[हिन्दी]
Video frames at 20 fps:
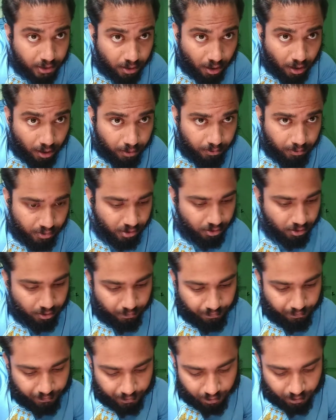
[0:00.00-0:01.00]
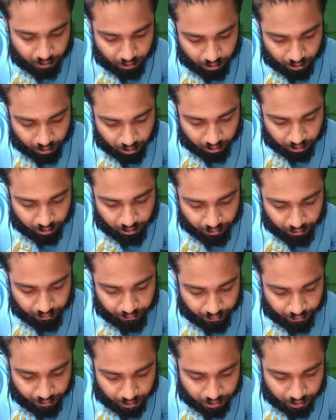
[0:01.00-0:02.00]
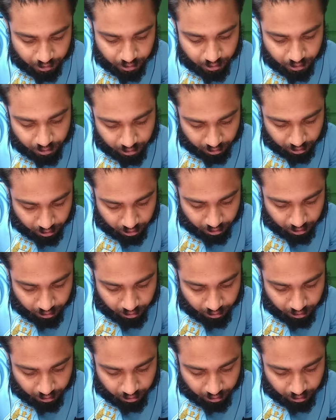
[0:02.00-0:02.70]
स्लम्स फर्स्ट